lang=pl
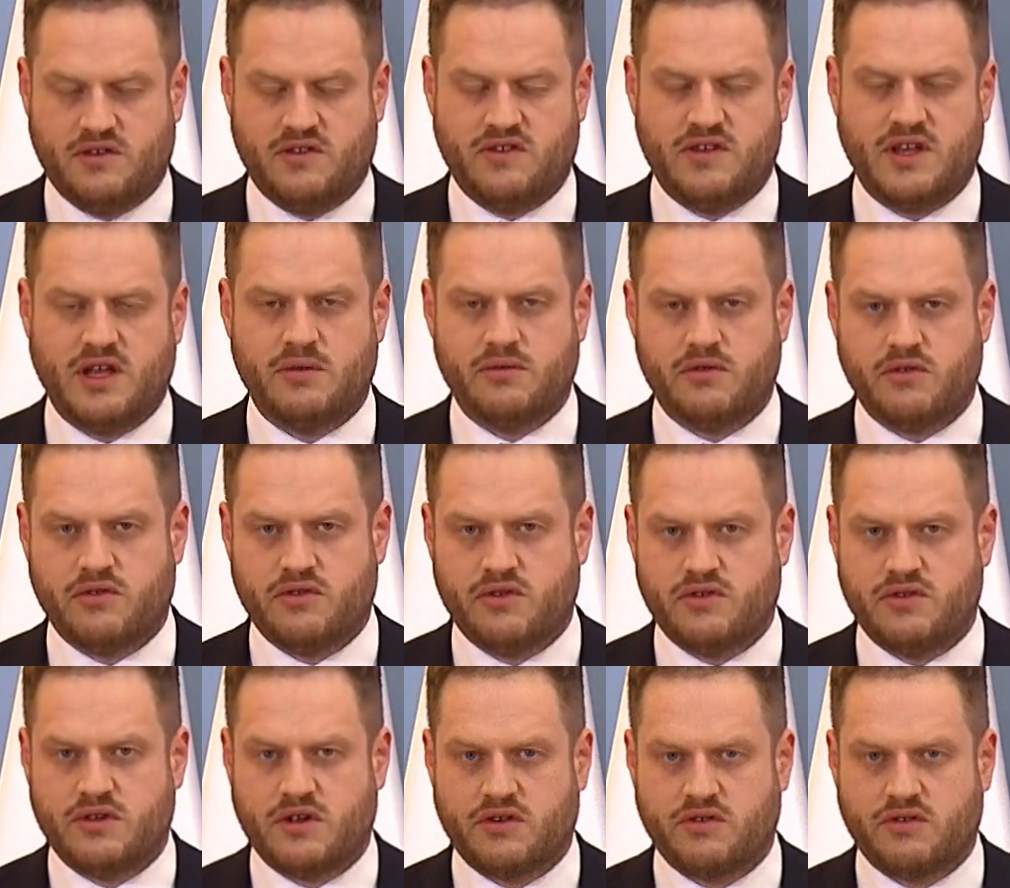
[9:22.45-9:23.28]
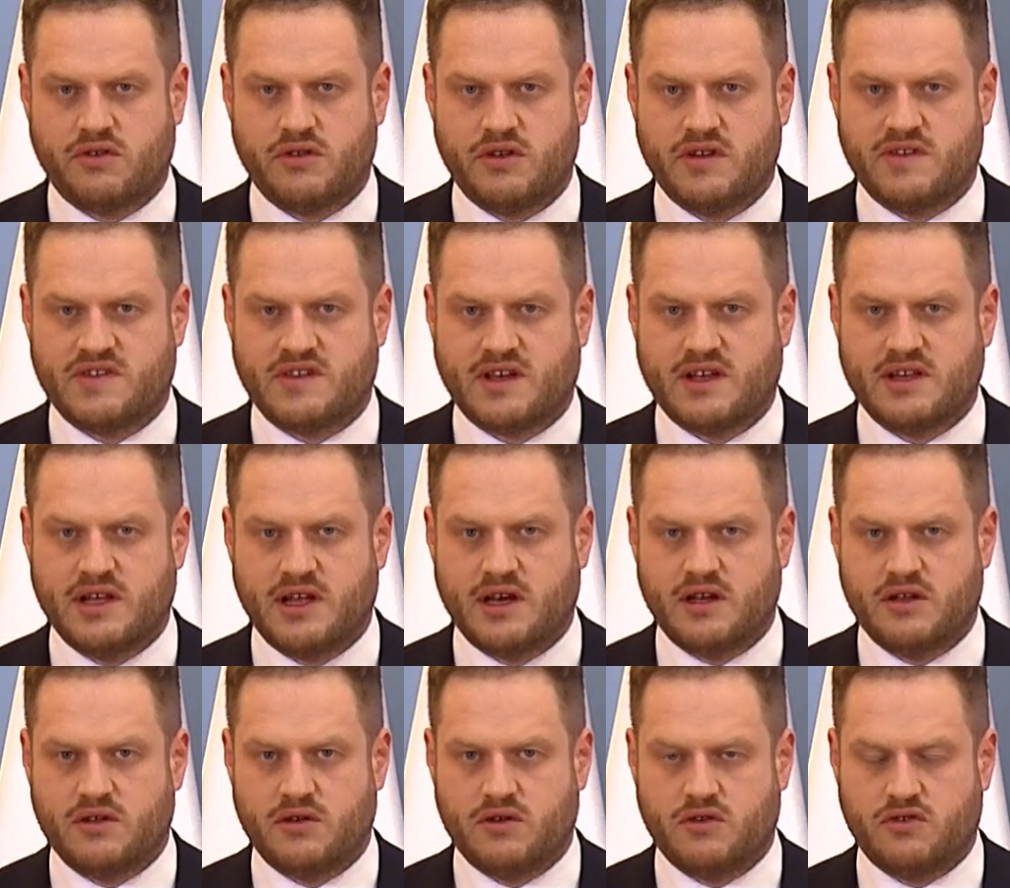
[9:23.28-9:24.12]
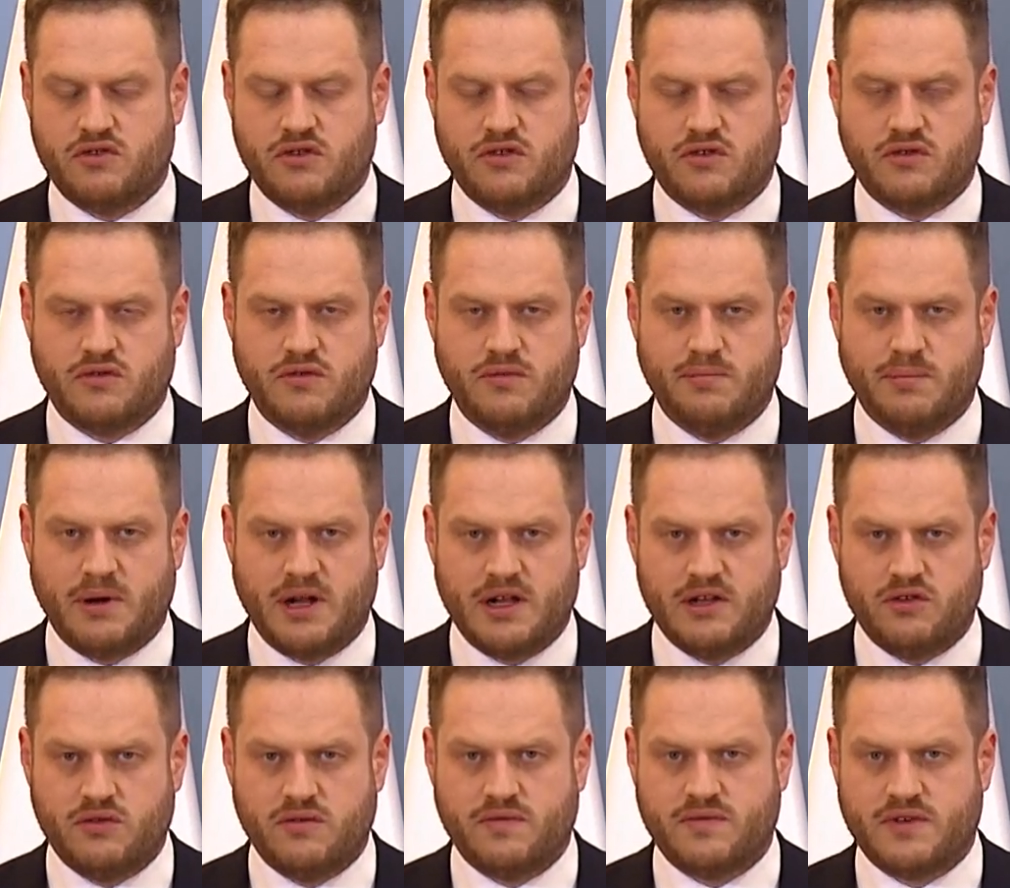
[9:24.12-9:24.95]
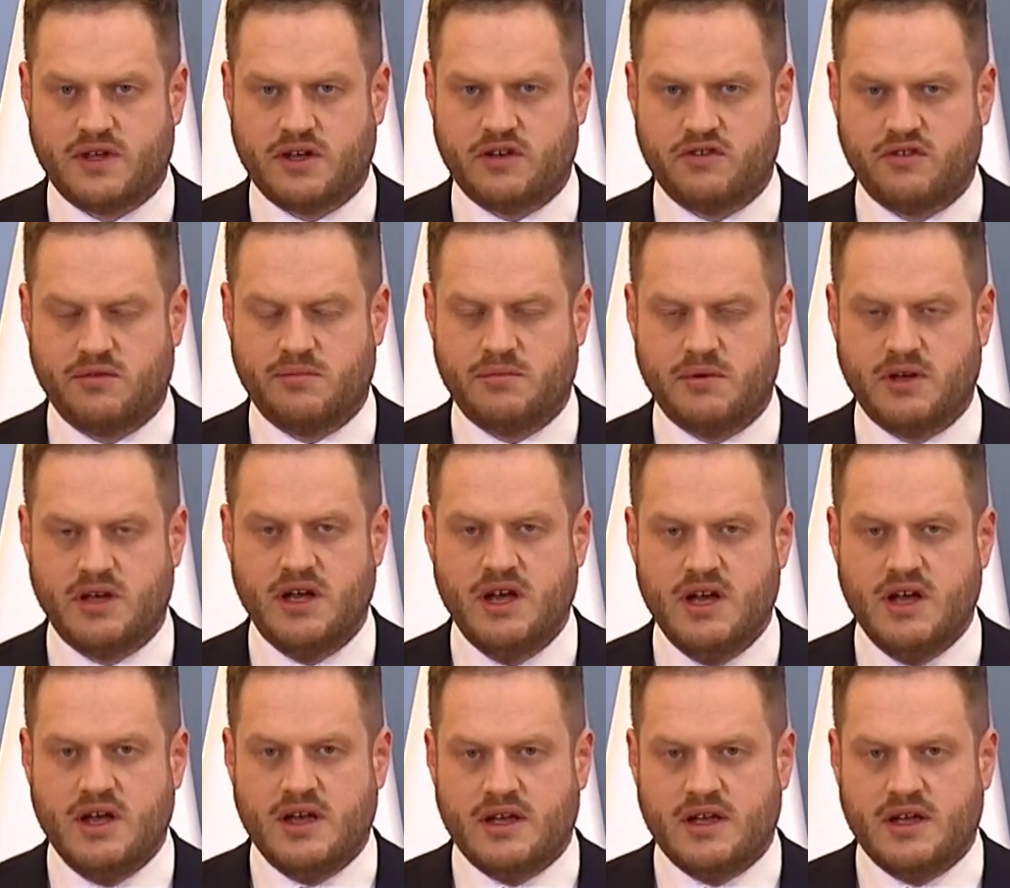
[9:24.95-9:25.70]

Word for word: Zostaną też dostarczone skanery do odcisków palców, tak żeby